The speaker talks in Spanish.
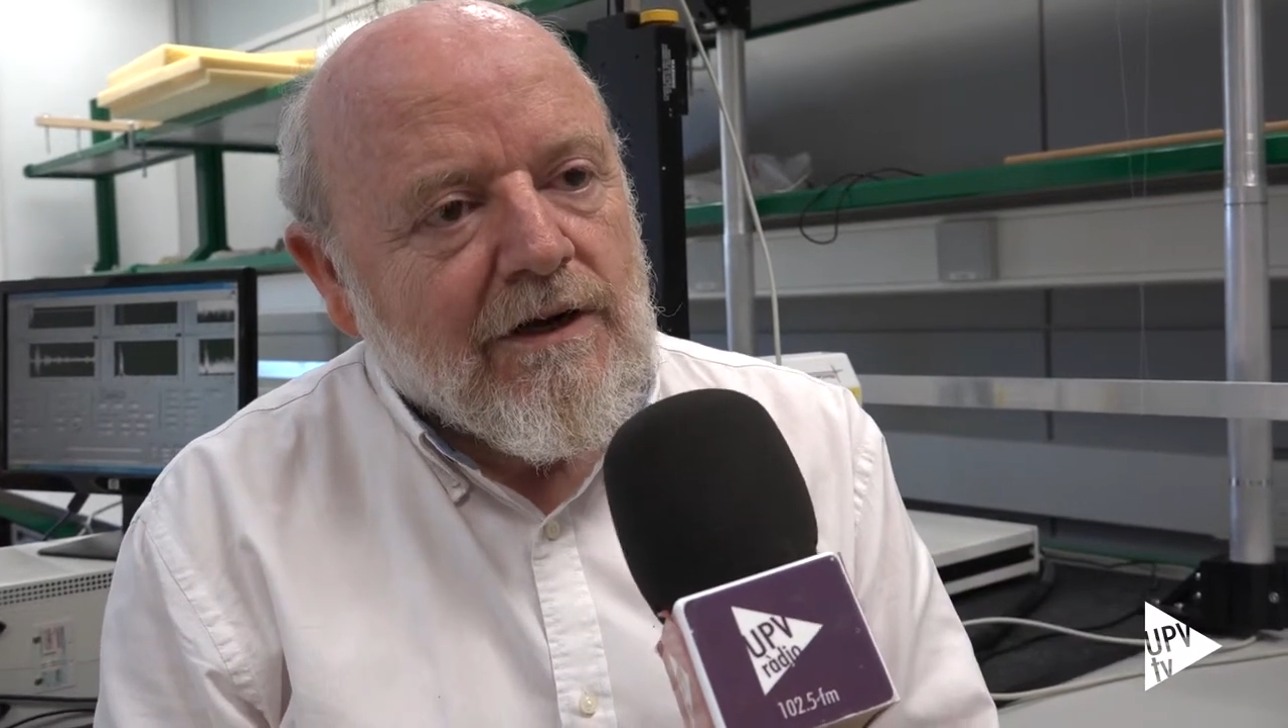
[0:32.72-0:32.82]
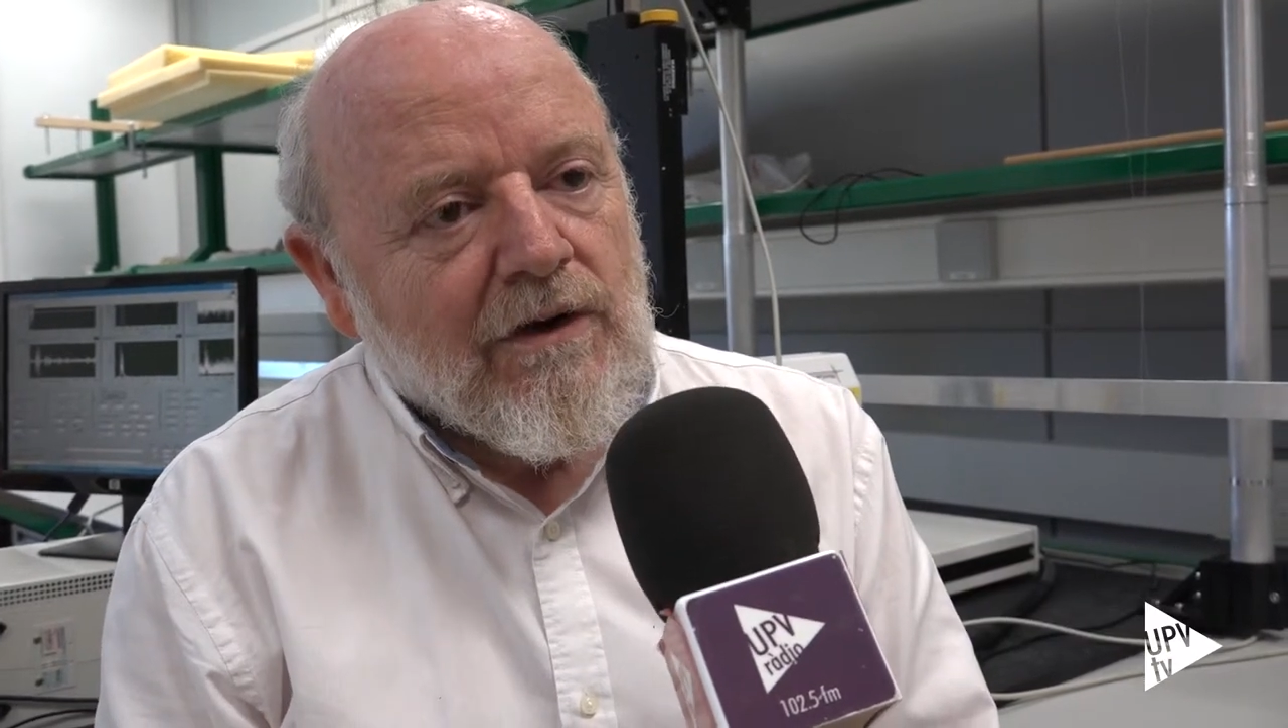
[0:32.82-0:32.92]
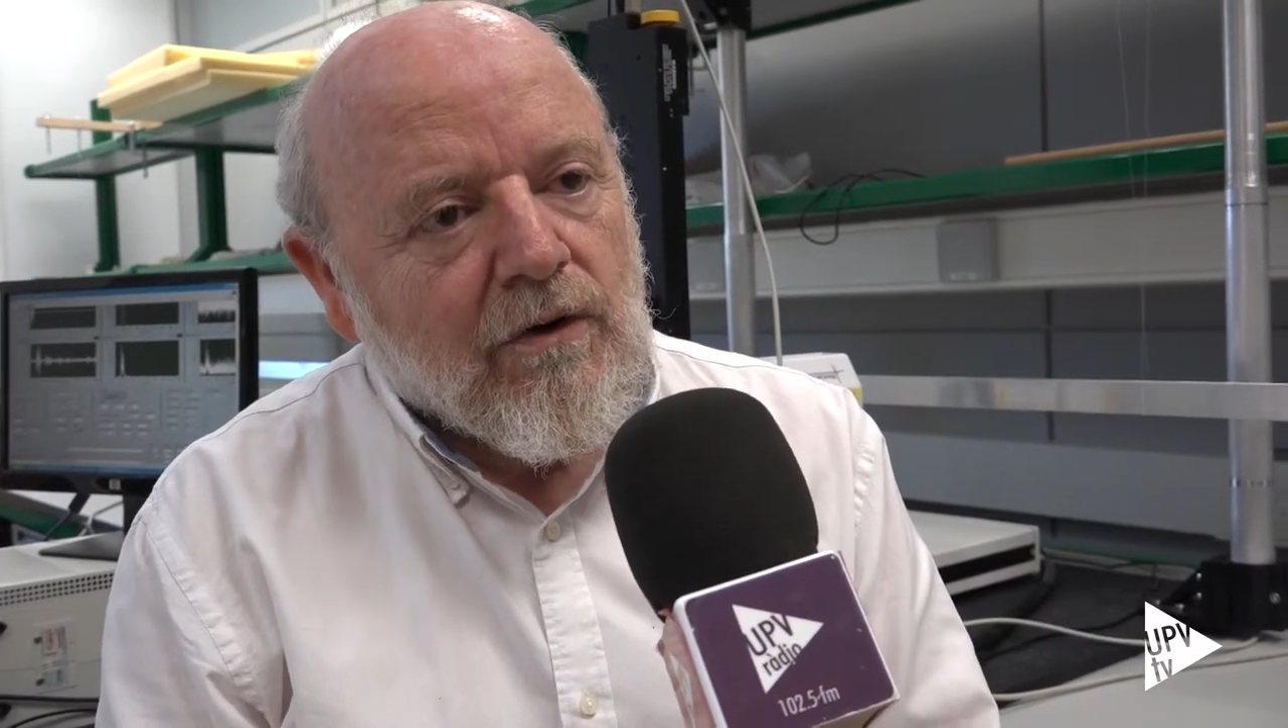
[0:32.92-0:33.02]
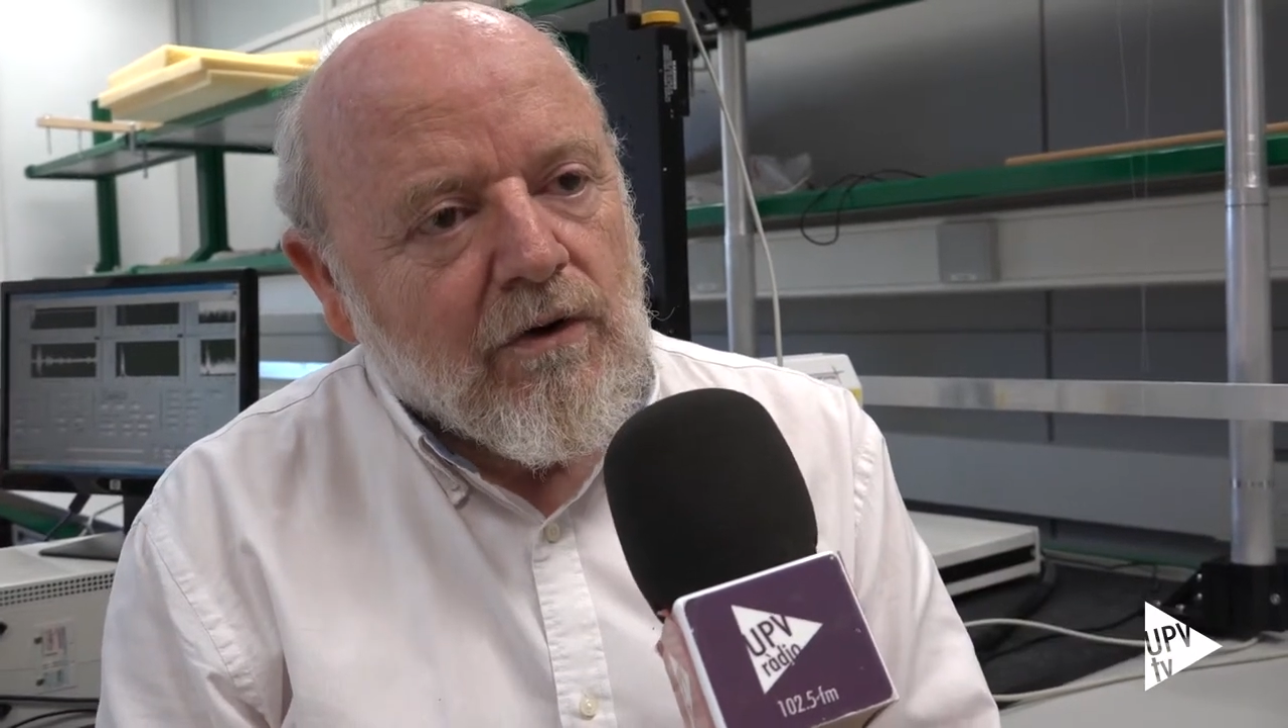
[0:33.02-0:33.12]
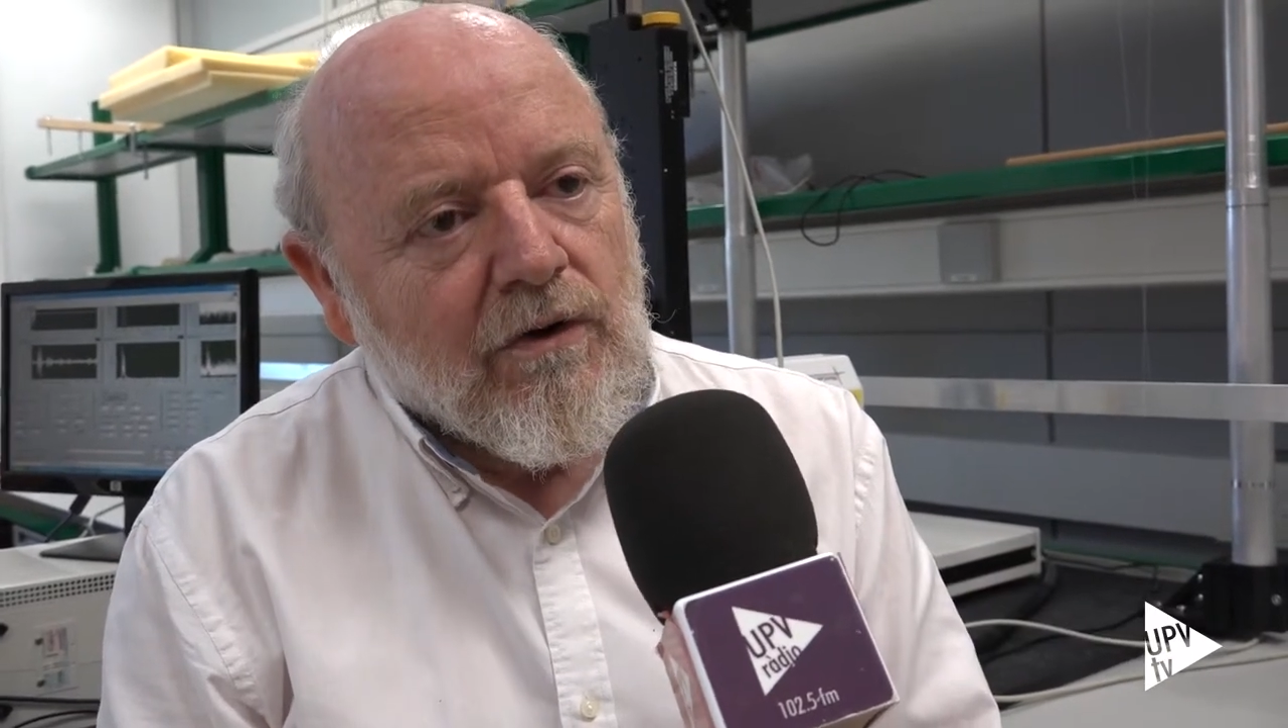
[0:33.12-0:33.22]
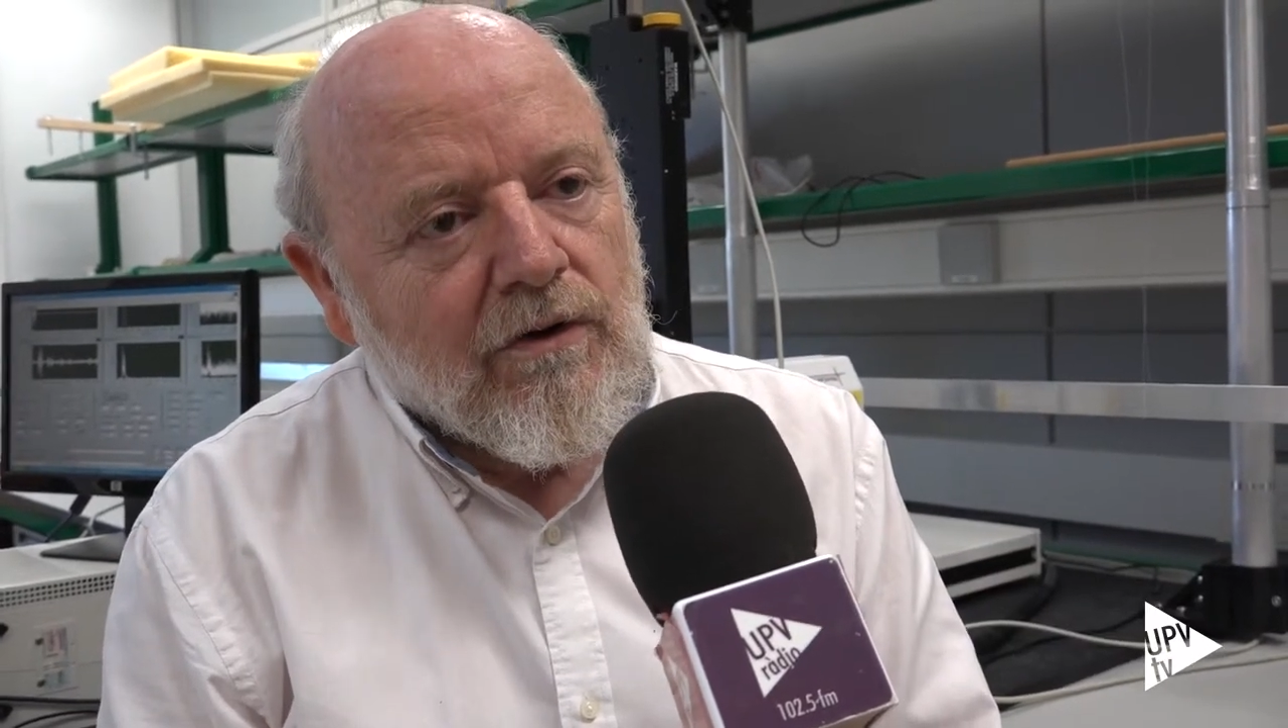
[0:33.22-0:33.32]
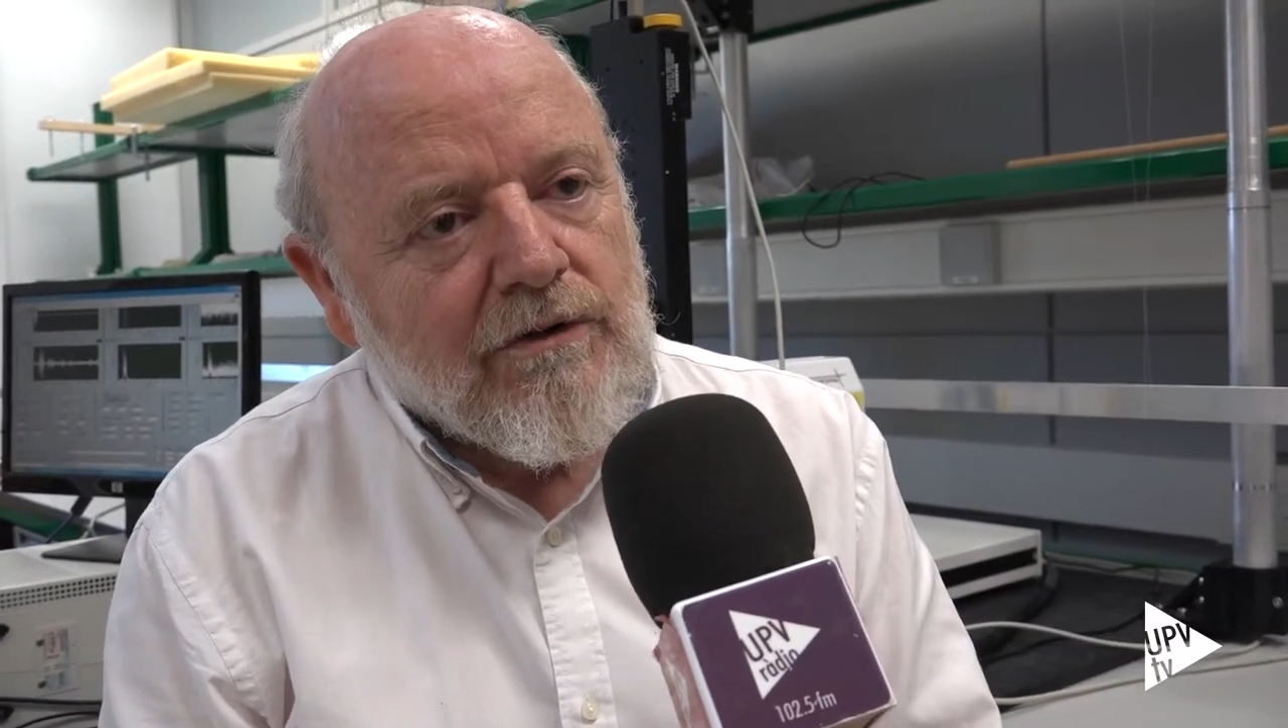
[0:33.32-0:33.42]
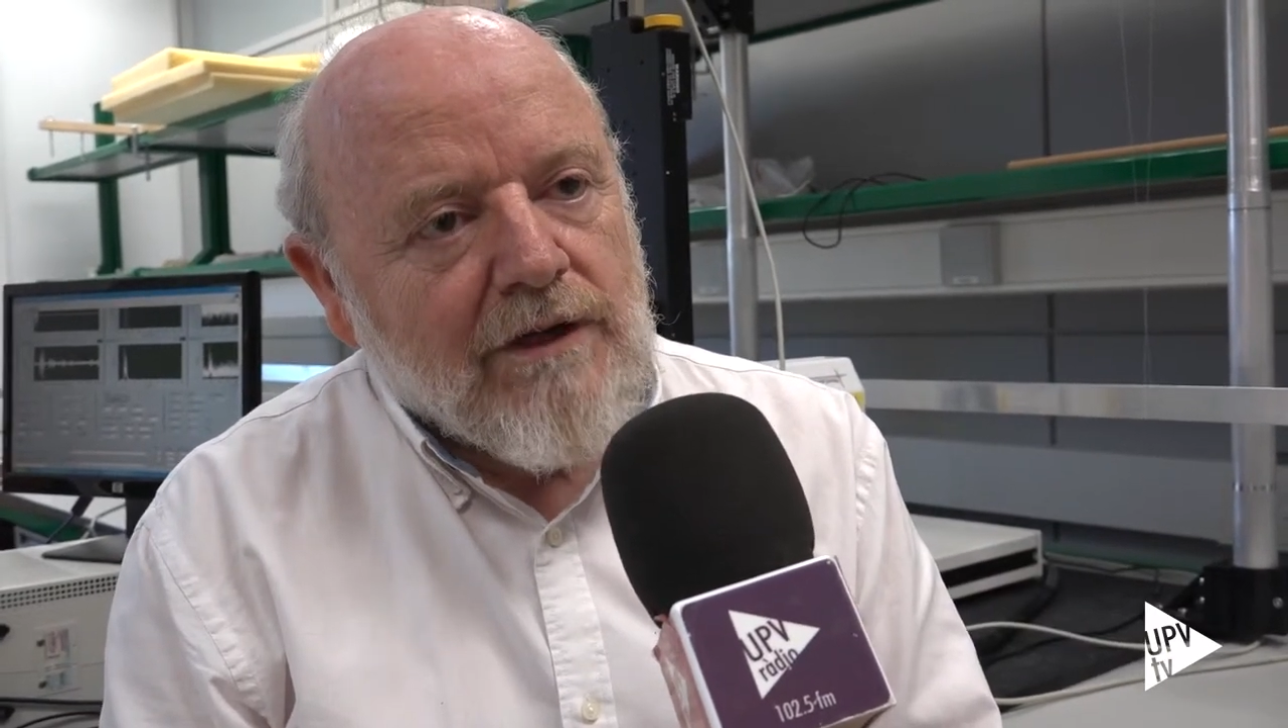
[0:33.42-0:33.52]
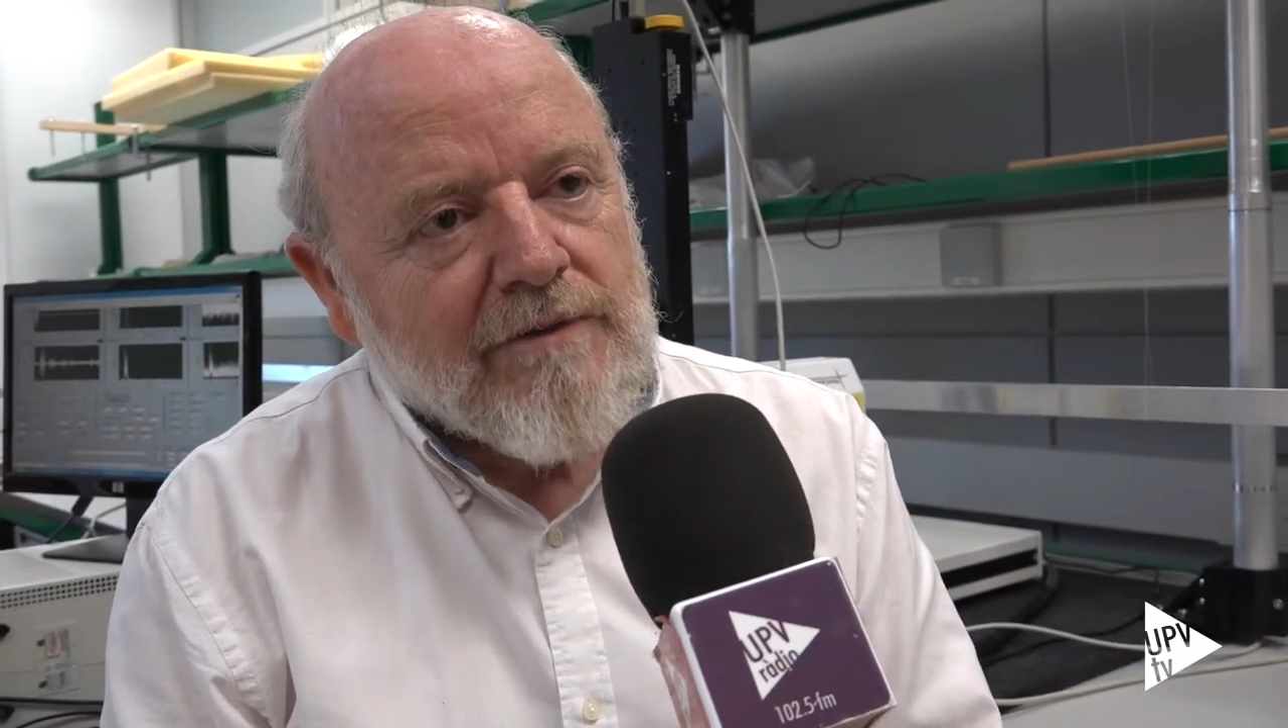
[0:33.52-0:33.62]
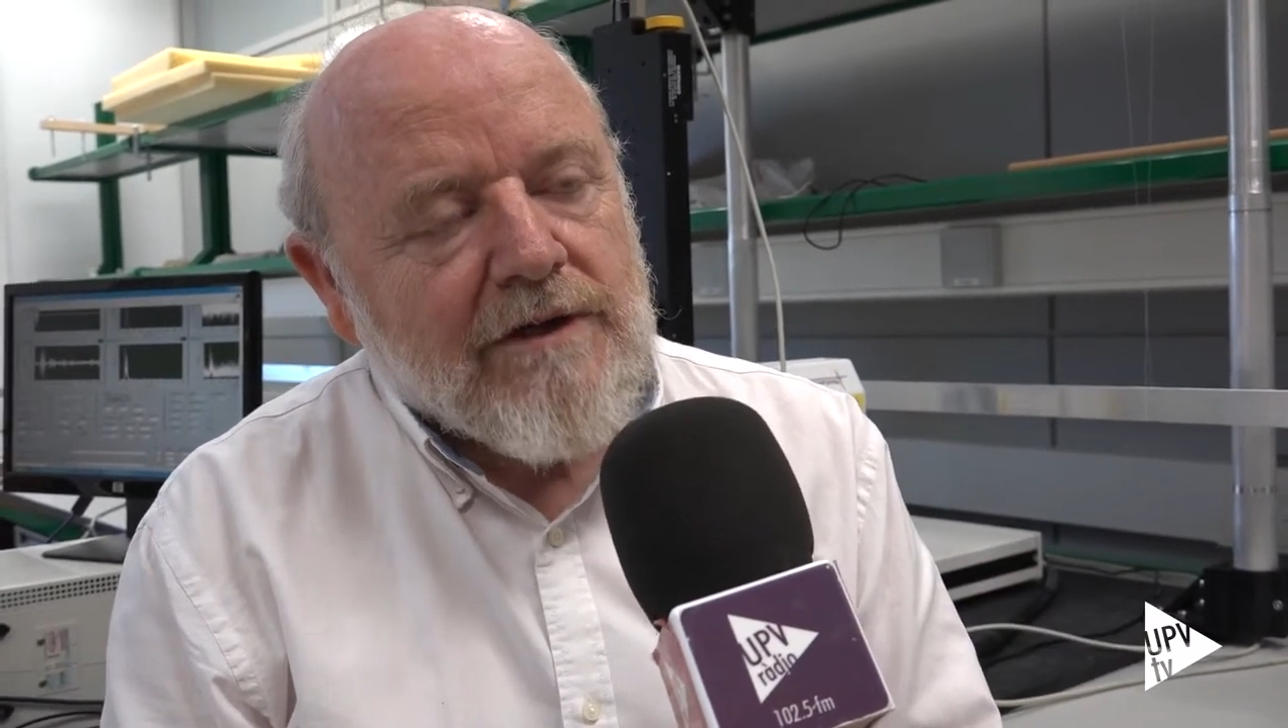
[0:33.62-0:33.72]
Luego
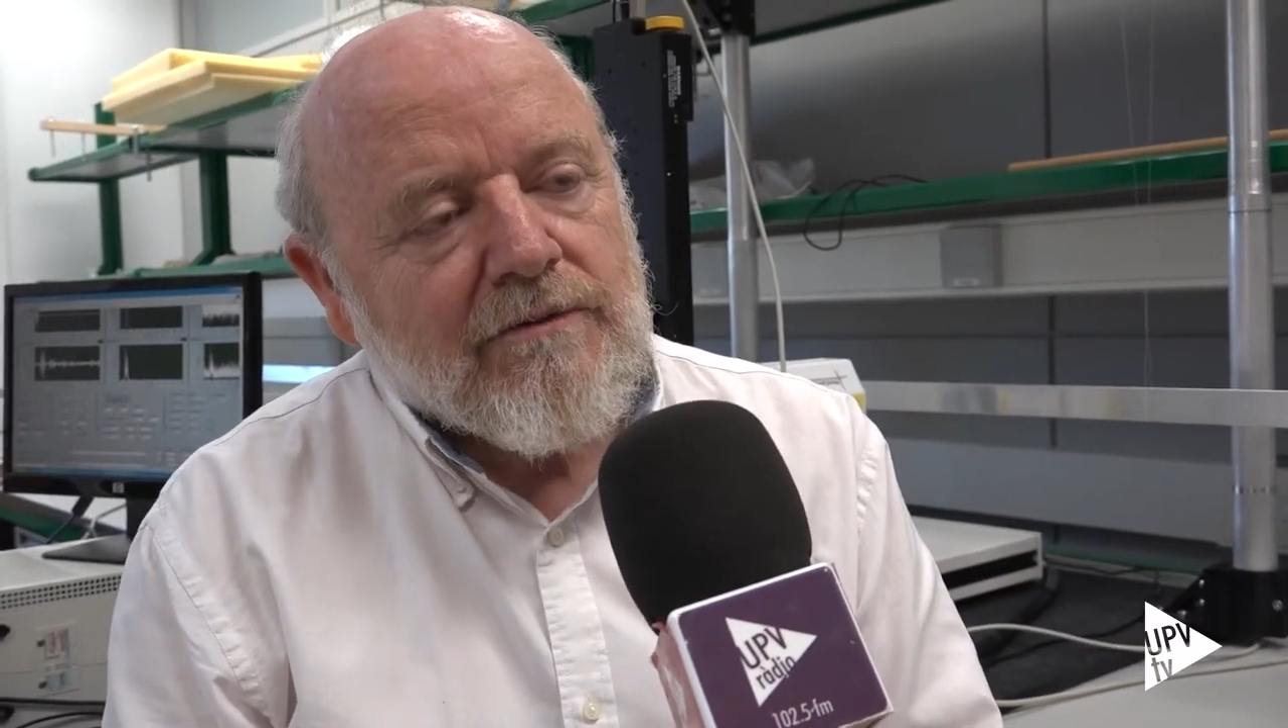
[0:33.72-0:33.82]
también